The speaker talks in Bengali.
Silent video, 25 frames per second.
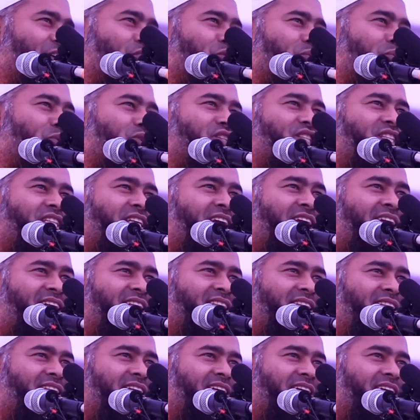কেউ উপস্থিত
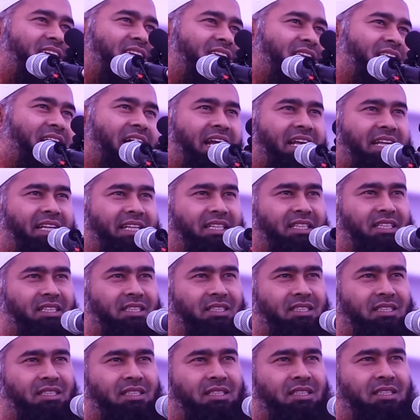নাই
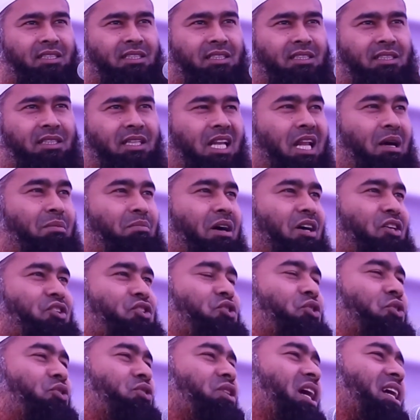লা
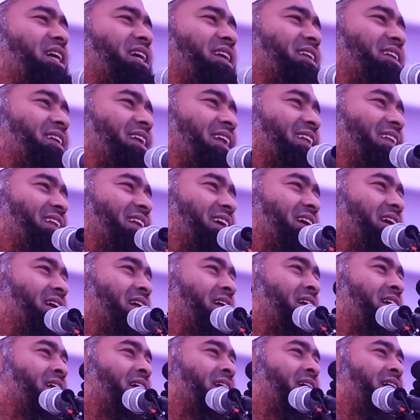লামাকসুদা ইল্লাল্লাহ
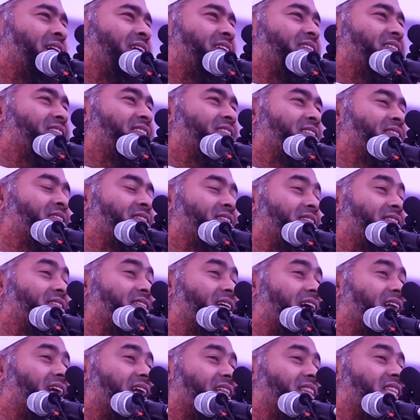
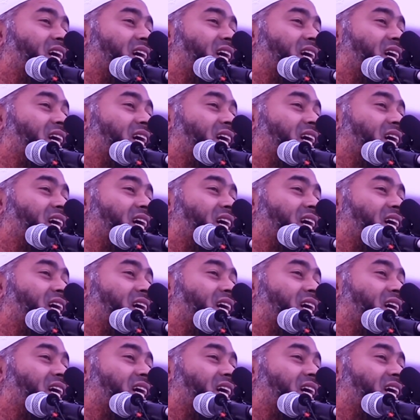যারা